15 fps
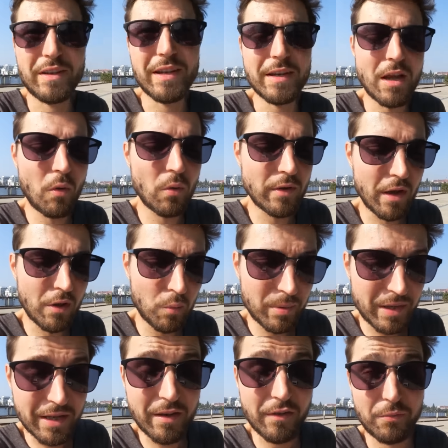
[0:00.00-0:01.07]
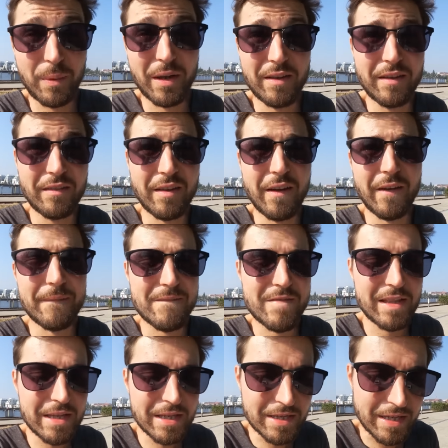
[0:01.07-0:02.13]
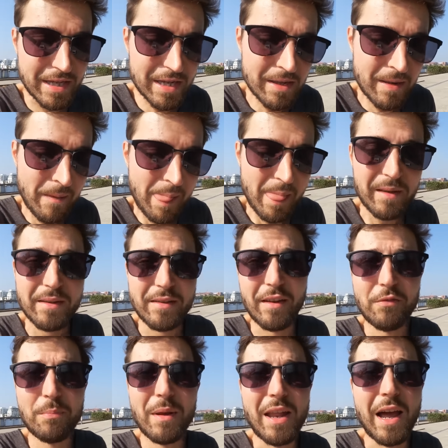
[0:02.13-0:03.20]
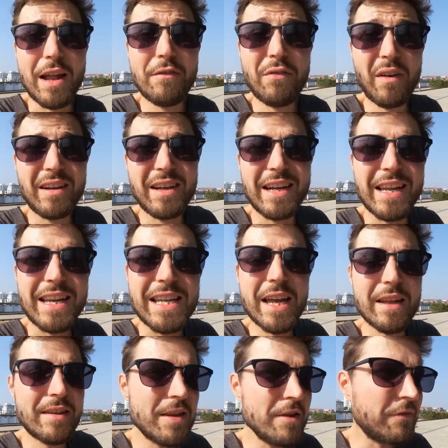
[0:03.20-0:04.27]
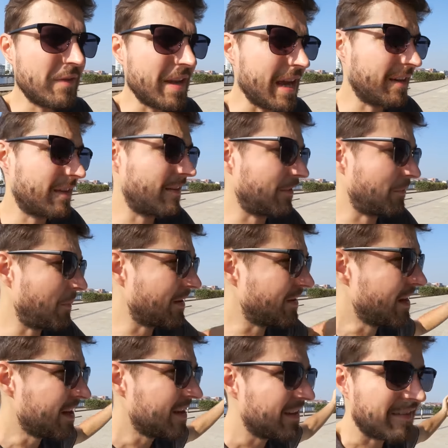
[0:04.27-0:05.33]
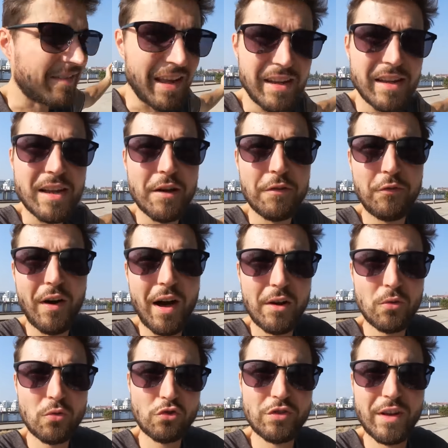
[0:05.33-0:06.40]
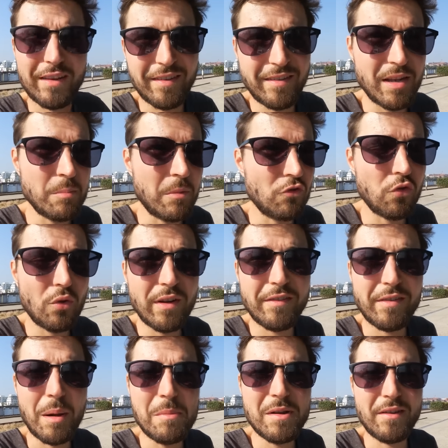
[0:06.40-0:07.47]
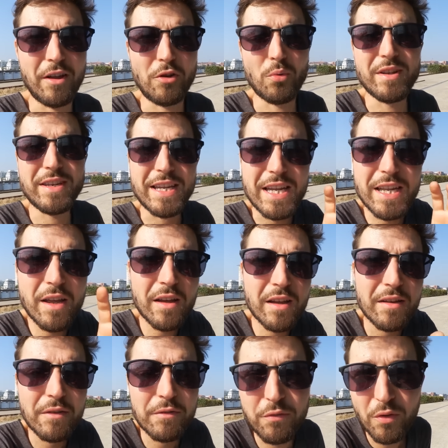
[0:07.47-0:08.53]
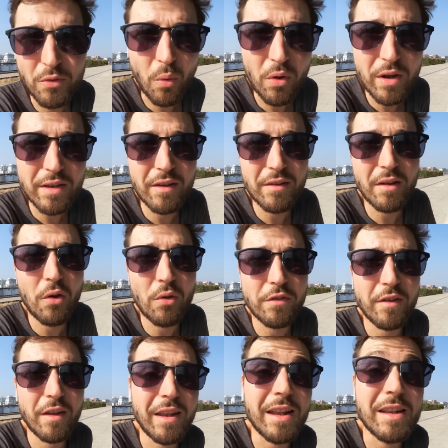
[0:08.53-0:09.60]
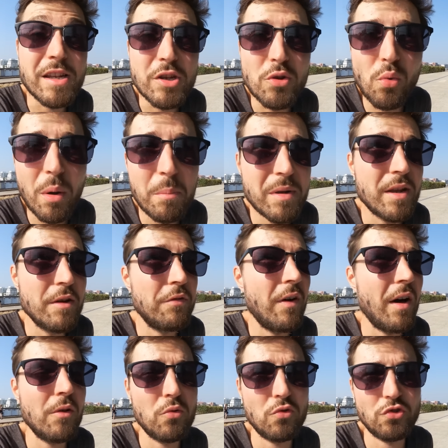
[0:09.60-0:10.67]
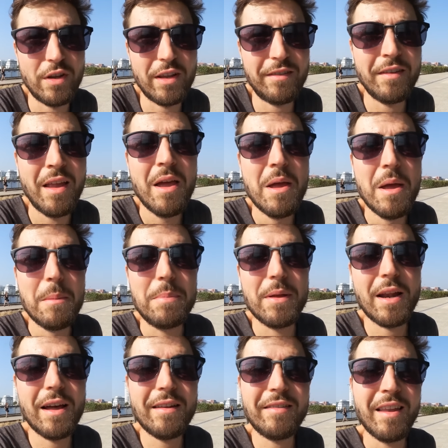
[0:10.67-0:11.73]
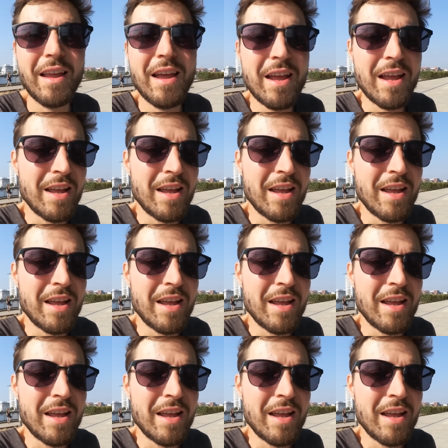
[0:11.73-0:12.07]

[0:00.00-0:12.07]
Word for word: Und genau darum geht es bei dieser Idee, dass man einfach kreativ denkt, dass man seinen Erfahrungsschatz, den man schon gesammelt hat, und jeder von euch da draußen hat einen enormen Erfahrungsschatz bereits